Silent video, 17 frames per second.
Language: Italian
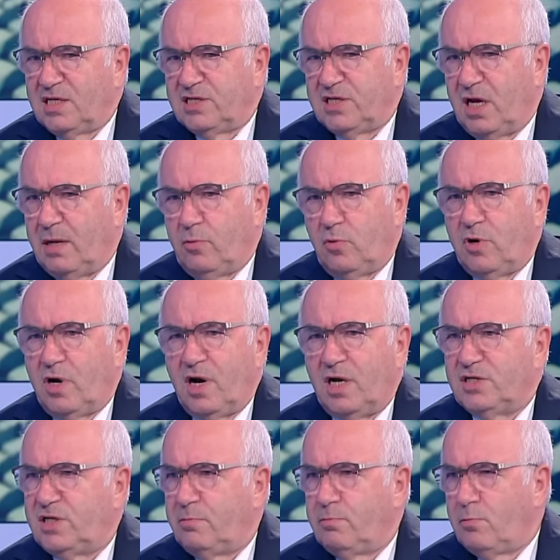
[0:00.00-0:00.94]
sarebbe
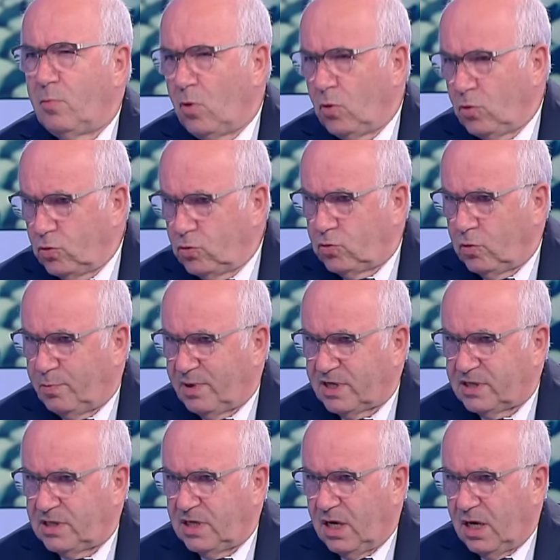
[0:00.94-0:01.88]
un'analisi molto
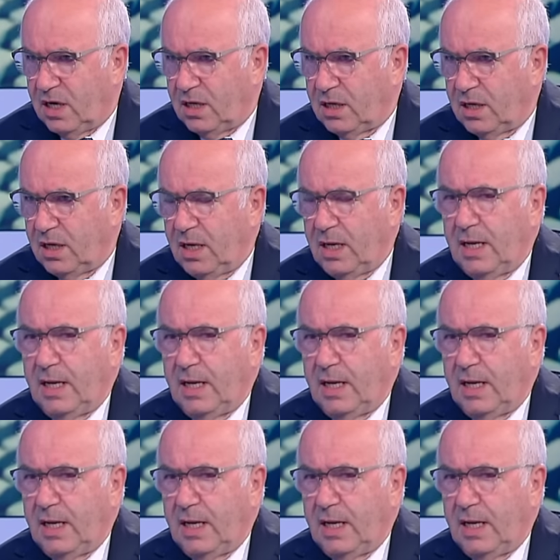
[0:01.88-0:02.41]
parziale.